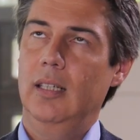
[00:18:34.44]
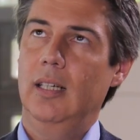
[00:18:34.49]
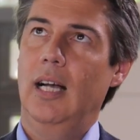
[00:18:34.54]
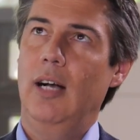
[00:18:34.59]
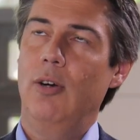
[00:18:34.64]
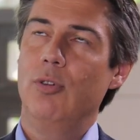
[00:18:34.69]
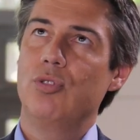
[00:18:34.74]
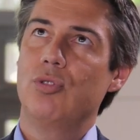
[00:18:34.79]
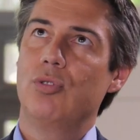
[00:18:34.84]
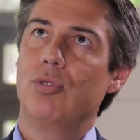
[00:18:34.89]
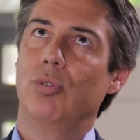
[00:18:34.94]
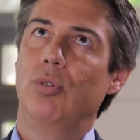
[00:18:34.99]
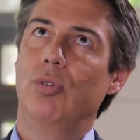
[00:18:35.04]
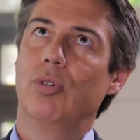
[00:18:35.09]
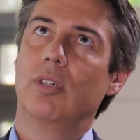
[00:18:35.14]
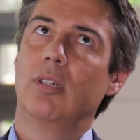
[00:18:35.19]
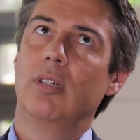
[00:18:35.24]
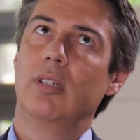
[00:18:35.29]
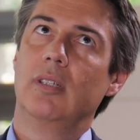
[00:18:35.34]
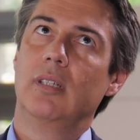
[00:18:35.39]

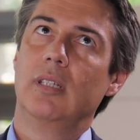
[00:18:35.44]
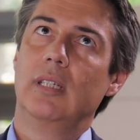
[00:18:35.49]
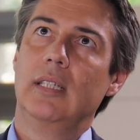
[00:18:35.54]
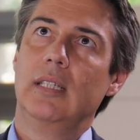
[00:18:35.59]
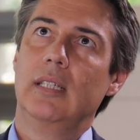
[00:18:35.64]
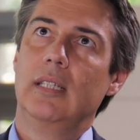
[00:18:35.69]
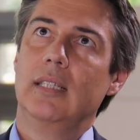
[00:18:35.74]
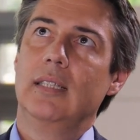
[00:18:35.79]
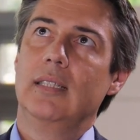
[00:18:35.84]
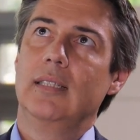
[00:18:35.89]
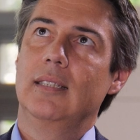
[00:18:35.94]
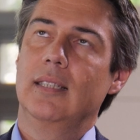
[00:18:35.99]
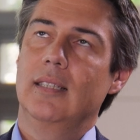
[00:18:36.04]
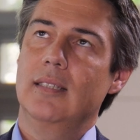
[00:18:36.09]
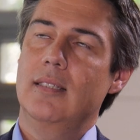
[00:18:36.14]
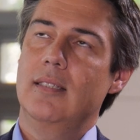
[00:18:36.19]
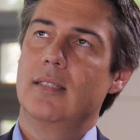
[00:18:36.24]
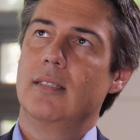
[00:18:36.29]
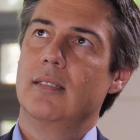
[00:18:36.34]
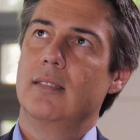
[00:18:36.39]
Ausdruck
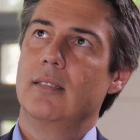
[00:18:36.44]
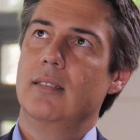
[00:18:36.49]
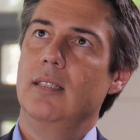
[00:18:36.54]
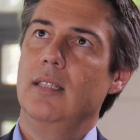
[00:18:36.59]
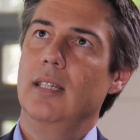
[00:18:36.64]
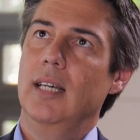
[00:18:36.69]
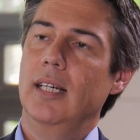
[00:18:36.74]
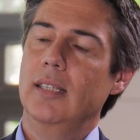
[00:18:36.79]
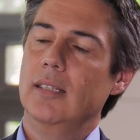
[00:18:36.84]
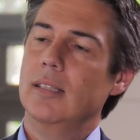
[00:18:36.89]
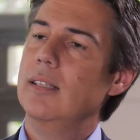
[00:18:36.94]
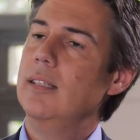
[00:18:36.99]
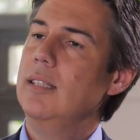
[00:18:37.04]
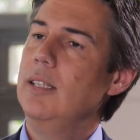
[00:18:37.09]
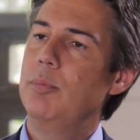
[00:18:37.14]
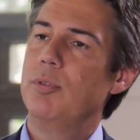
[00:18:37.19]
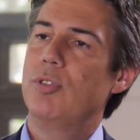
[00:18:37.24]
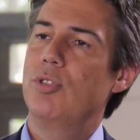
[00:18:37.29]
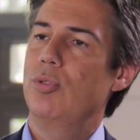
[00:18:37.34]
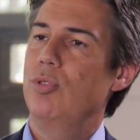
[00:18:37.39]
dass sie eine
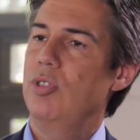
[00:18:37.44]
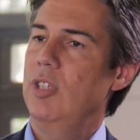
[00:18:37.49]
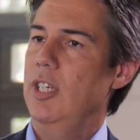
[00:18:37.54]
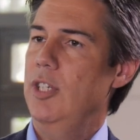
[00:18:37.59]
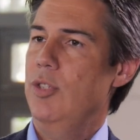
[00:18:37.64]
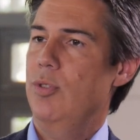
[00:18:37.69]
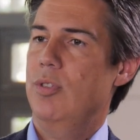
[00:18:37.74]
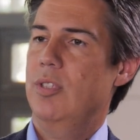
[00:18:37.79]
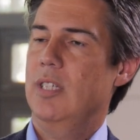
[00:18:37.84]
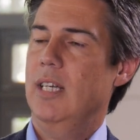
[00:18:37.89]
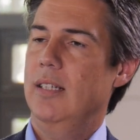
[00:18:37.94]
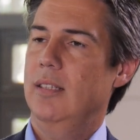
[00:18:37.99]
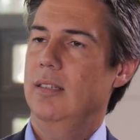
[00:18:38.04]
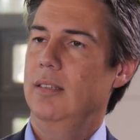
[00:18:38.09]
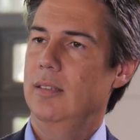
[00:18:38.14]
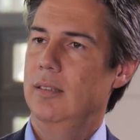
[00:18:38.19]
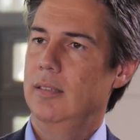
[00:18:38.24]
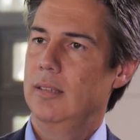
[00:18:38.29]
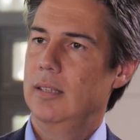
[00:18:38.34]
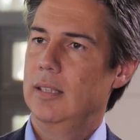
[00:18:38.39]
Liebe zu Jesus
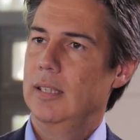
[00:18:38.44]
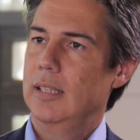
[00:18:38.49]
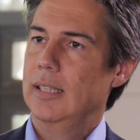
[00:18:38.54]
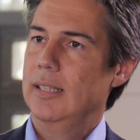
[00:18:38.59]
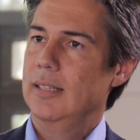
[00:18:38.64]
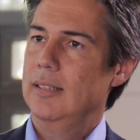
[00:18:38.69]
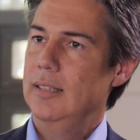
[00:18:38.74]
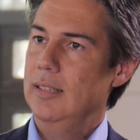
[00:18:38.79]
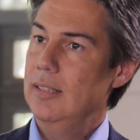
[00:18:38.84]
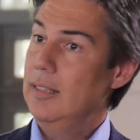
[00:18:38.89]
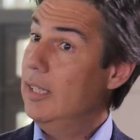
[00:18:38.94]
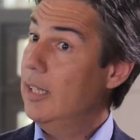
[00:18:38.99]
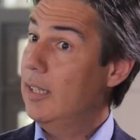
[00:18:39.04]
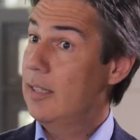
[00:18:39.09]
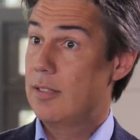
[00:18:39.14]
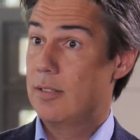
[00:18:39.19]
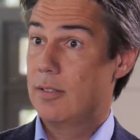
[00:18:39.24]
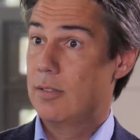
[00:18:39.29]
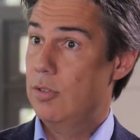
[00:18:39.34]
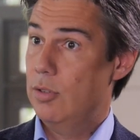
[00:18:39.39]
hatte, die
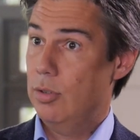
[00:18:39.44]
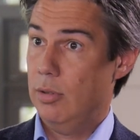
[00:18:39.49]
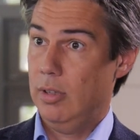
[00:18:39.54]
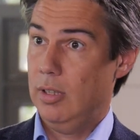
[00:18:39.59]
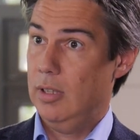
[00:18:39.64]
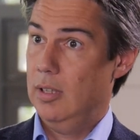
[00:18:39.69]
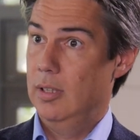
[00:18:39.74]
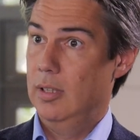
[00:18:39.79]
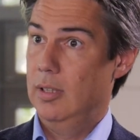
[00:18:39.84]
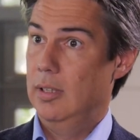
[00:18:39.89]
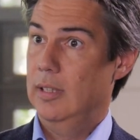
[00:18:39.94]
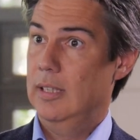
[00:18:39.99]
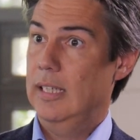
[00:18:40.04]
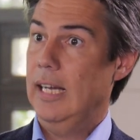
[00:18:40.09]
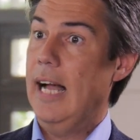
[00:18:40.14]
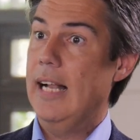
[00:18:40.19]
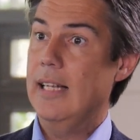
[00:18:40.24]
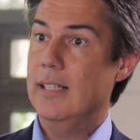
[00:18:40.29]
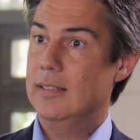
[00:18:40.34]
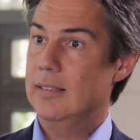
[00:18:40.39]
nichts
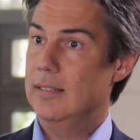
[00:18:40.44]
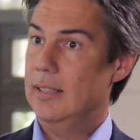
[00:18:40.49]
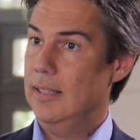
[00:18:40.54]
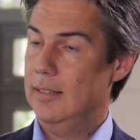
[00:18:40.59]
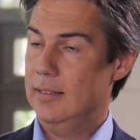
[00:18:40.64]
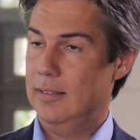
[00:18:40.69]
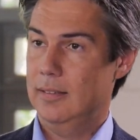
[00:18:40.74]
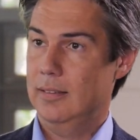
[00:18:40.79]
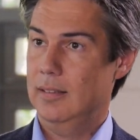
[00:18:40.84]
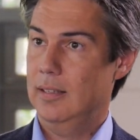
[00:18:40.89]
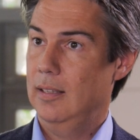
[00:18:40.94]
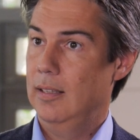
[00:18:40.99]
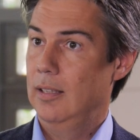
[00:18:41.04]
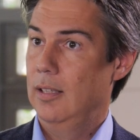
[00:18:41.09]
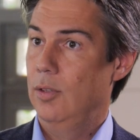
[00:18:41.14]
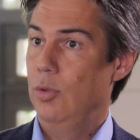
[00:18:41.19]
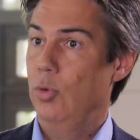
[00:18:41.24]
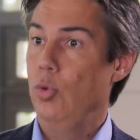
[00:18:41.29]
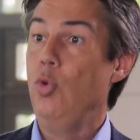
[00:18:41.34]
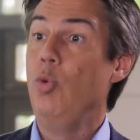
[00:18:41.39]
zurückgehalten hat.
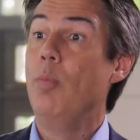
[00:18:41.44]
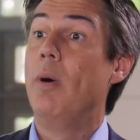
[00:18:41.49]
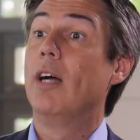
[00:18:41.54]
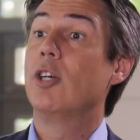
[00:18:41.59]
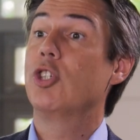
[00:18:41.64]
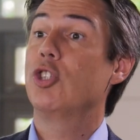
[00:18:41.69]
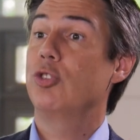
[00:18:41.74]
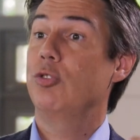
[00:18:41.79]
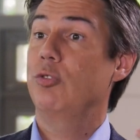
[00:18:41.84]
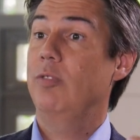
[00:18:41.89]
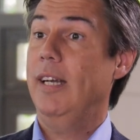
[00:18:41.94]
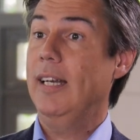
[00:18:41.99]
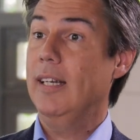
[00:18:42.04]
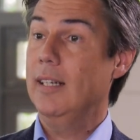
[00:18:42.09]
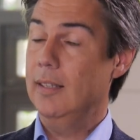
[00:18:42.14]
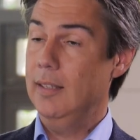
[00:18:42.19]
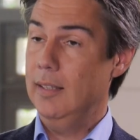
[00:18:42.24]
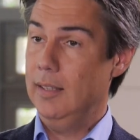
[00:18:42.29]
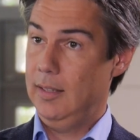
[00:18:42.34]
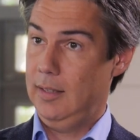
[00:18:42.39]

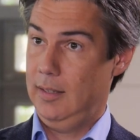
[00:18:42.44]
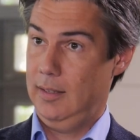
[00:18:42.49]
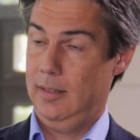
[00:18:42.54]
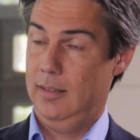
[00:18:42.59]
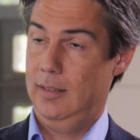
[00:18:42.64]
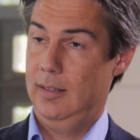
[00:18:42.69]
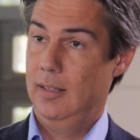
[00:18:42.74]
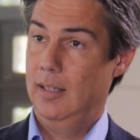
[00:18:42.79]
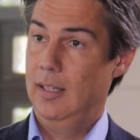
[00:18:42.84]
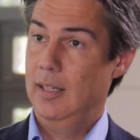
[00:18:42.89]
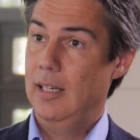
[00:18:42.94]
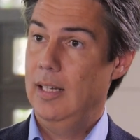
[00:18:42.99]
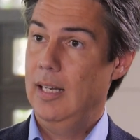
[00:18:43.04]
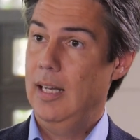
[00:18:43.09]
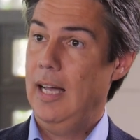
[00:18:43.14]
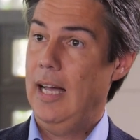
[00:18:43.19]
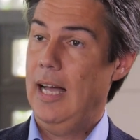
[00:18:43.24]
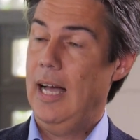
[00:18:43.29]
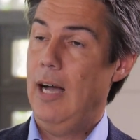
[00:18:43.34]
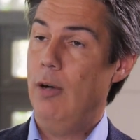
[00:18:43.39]
Überschwänglich,
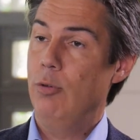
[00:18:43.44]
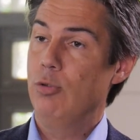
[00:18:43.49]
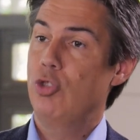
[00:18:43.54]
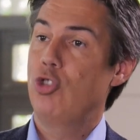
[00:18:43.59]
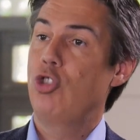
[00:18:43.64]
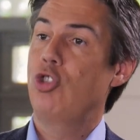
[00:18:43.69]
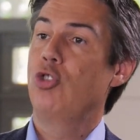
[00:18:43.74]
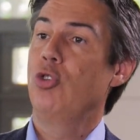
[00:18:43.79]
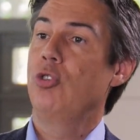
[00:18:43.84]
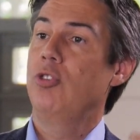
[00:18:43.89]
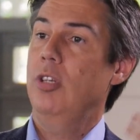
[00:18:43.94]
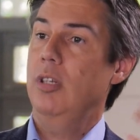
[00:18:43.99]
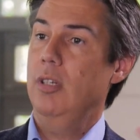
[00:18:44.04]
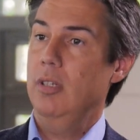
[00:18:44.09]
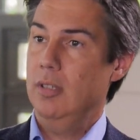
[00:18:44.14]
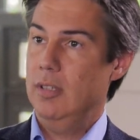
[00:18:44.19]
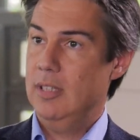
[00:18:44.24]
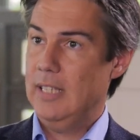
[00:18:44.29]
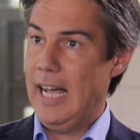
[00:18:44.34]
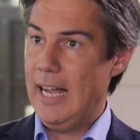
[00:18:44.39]

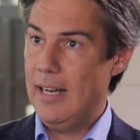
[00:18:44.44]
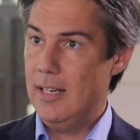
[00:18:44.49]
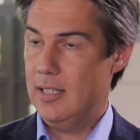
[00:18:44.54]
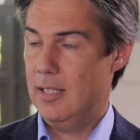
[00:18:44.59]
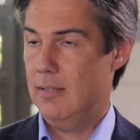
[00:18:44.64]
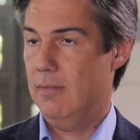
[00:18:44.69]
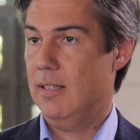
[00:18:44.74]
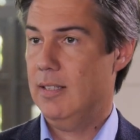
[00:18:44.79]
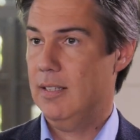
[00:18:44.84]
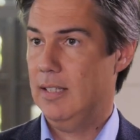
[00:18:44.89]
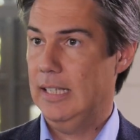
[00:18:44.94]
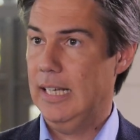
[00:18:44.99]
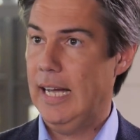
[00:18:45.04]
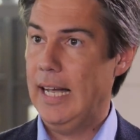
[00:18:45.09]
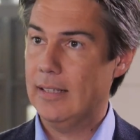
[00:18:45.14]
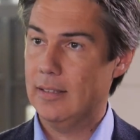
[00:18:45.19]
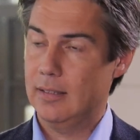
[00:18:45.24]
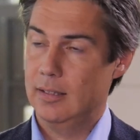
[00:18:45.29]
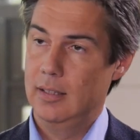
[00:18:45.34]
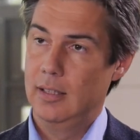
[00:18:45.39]
ausschüttend alles, was sie
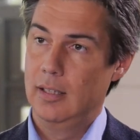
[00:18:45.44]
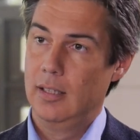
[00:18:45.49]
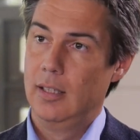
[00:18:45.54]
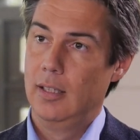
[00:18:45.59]
hat.